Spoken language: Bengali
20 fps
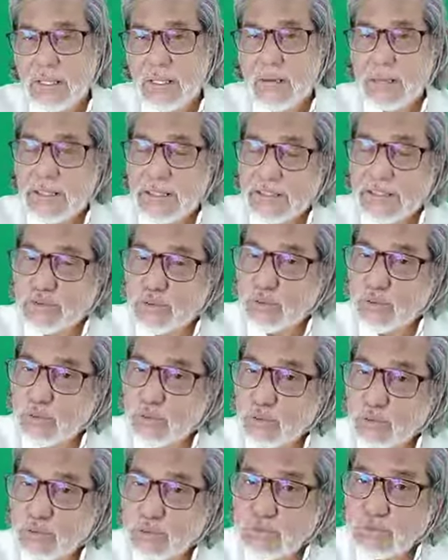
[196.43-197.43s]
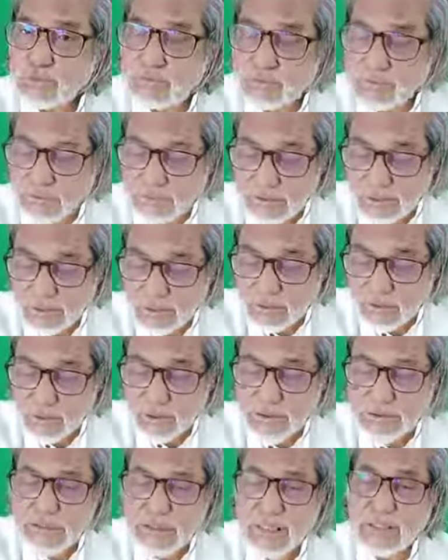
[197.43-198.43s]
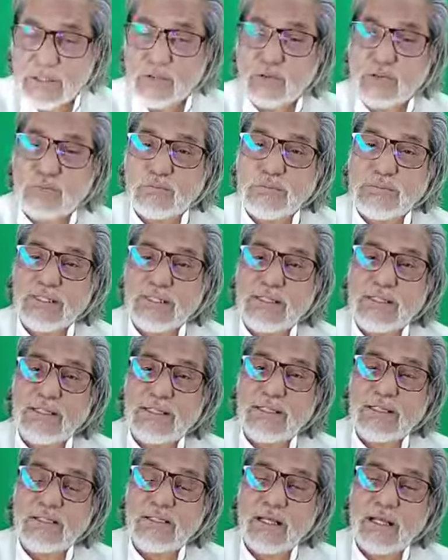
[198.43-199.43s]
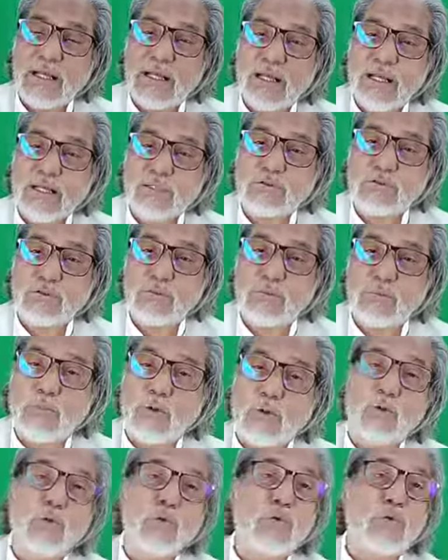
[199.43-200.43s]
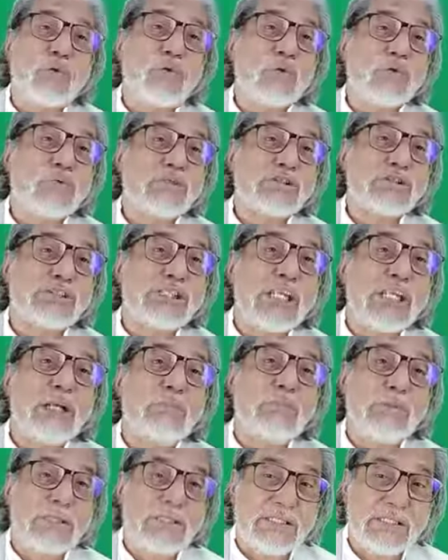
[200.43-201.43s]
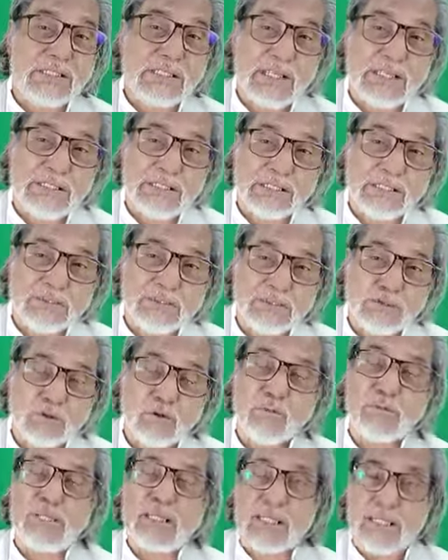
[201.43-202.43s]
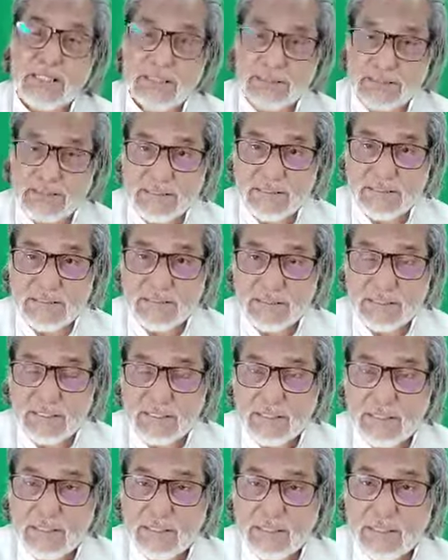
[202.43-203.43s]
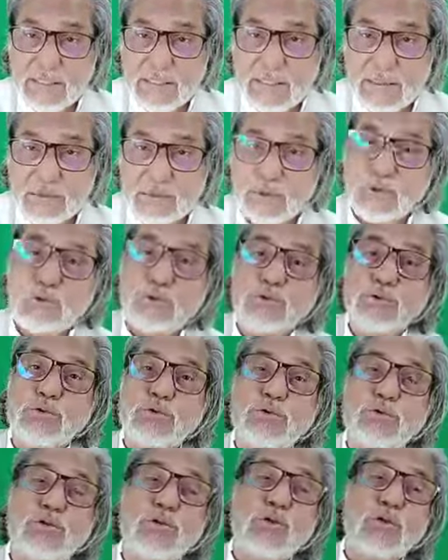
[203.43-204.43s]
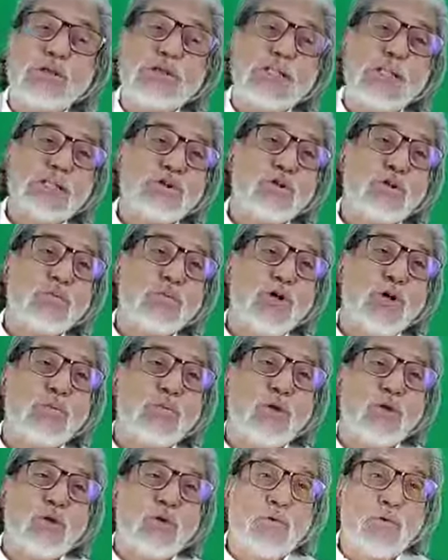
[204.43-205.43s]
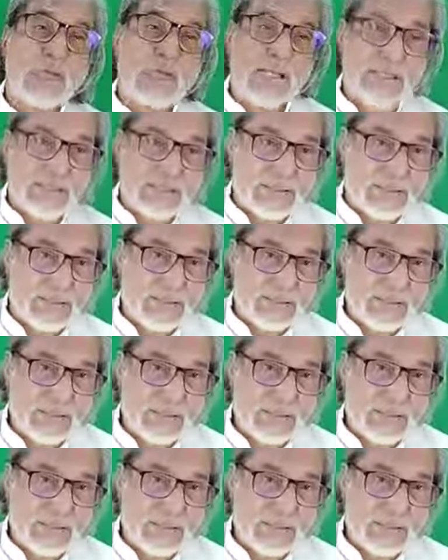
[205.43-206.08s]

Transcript: আমার একজন গুরু তিনি বলেছেন এইরকম যে একজন বড় শিল্পী যিনি একটা ছবি এঁকেছেন যুগ যুগ ধরে তার ছবি অমর হয়ে আছে